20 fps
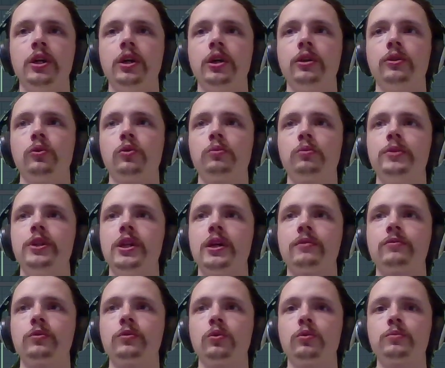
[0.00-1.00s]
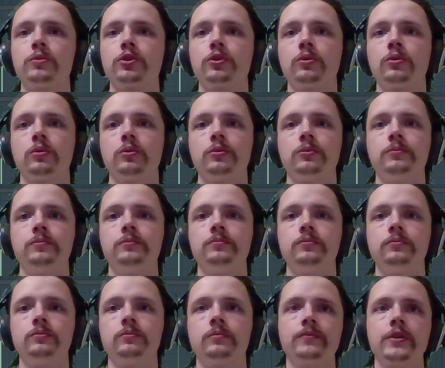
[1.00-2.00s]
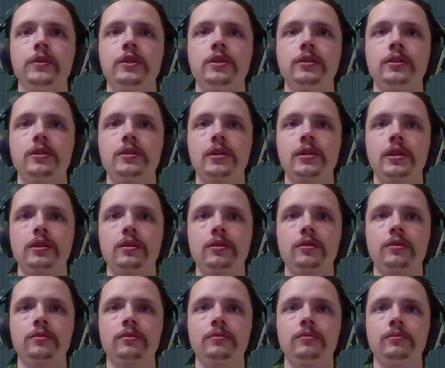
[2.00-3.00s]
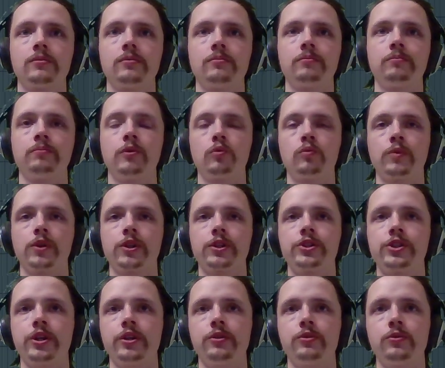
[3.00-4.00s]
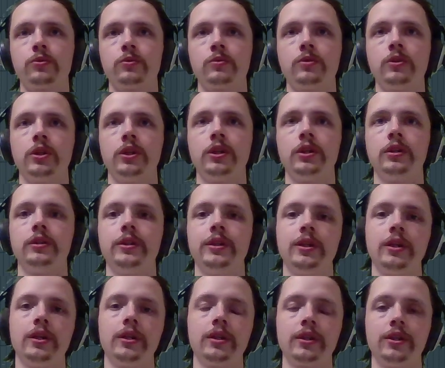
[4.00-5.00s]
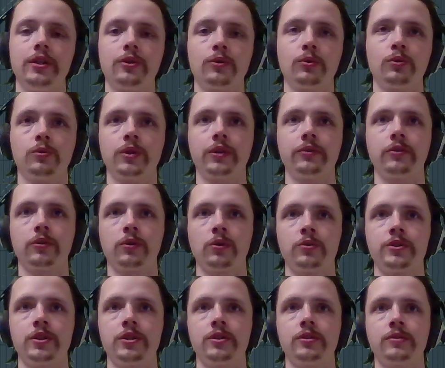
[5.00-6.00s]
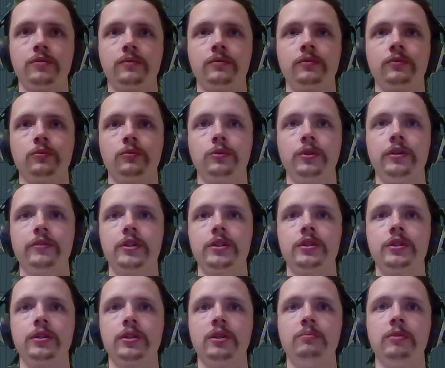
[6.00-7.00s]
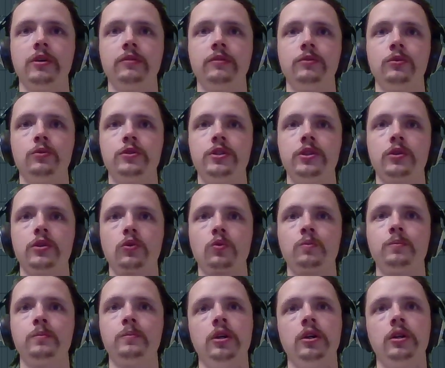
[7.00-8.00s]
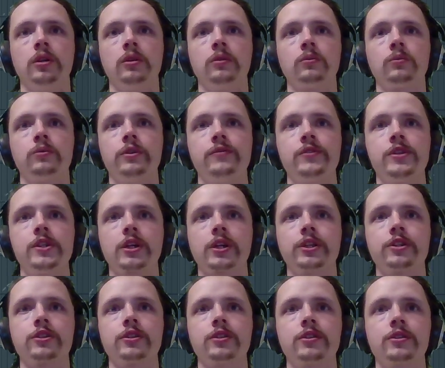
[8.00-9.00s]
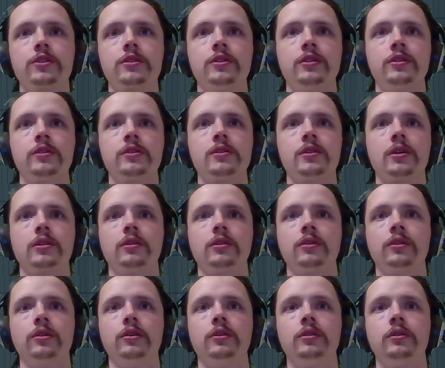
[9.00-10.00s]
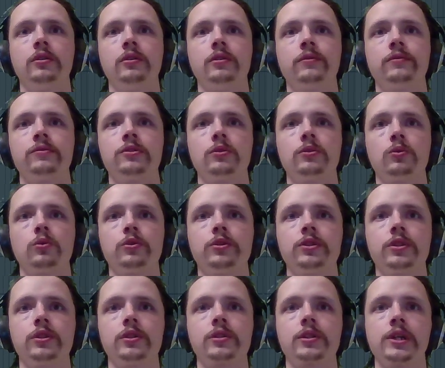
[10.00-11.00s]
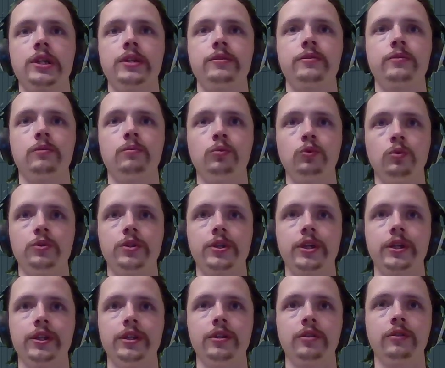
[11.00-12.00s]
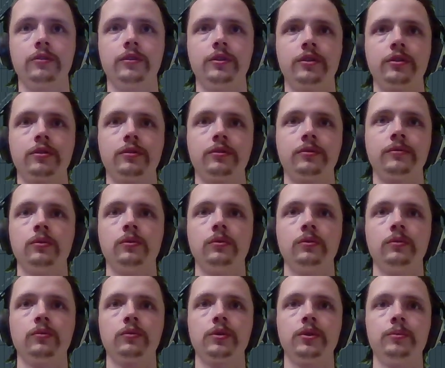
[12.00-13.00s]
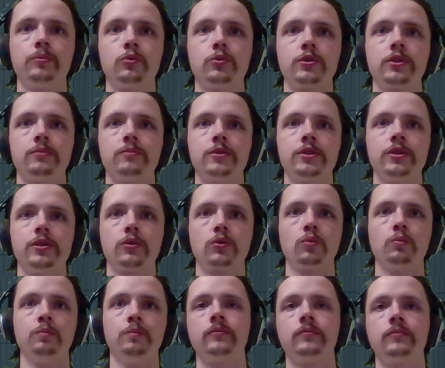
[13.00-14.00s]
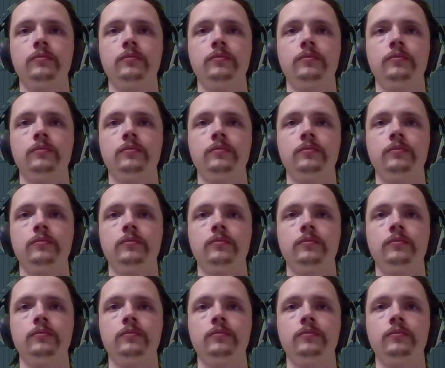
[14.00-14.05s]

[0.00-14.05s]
Но беда в том, что синтезаторы по умолчанию не реагируют на velocity. Вот давайте я добавлю серум. Ну, не все, конечно же, синтезаторы встроенные, скорее всего, будут реагировать. Ну вот, допустим, серум.